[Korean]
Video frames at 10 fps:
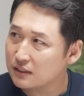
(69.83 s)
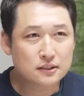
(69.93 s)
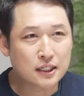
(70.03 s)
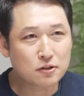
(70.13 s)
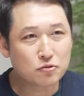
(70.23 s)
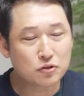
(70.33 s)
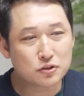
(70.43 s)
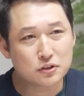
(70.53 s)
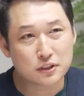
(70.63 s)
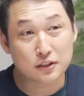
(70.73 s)
그래서
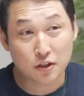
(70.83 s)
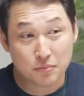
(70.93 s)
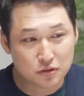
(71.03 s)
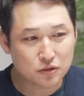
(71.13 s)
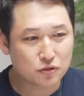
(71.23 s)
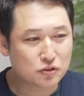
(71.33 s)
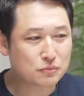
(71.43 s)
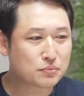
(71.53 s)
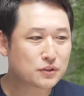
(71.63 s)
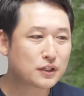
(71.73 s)
채권을 제가 설명드리고
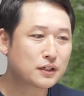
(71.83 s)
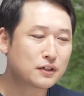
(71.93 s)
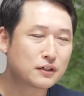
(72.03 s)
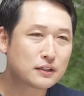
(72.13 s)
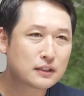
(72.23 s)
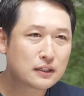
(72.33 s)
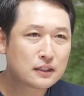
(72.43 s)
싶은데요. 네.